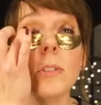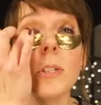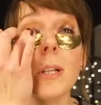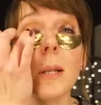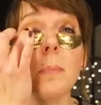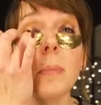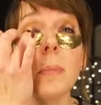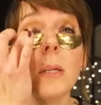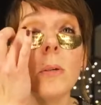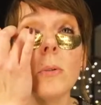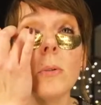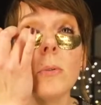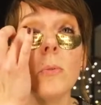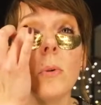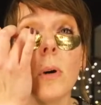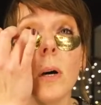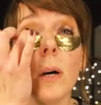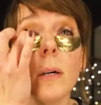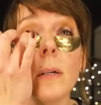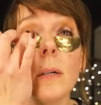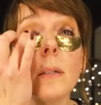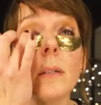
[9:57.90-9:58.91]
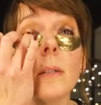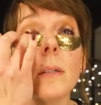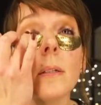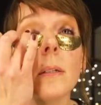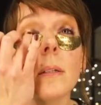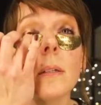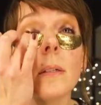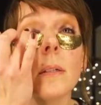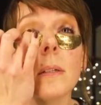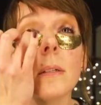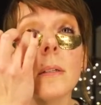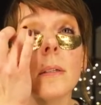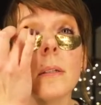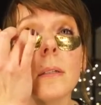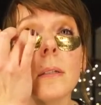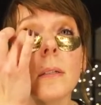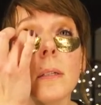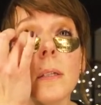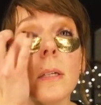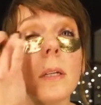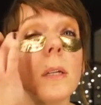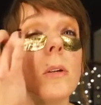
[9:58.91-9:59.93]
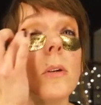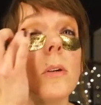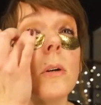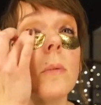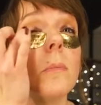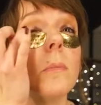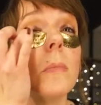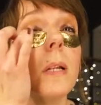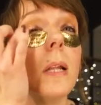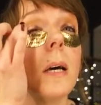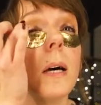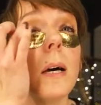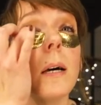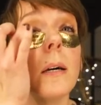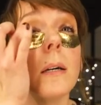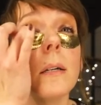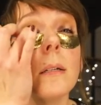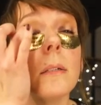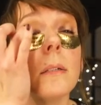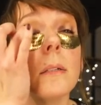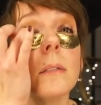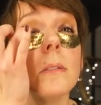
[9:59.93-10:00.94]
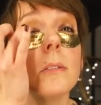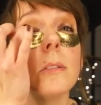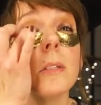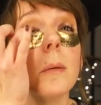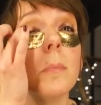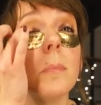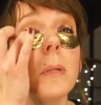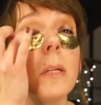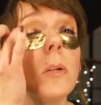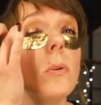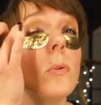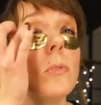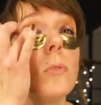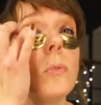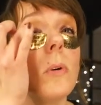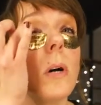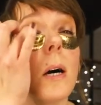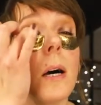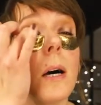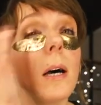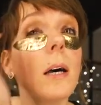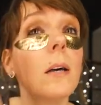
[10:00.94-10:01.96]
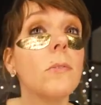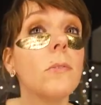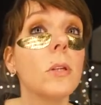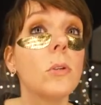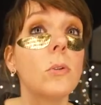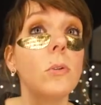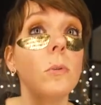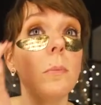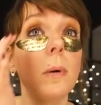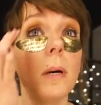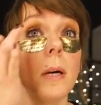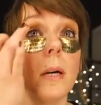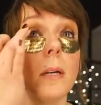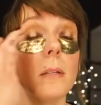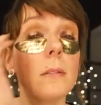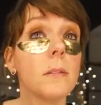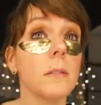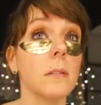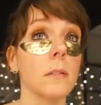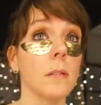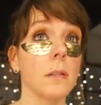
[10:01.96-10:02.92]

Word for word: je l'applique au doigt. Et comme là, je l'applique au doigt avec une base,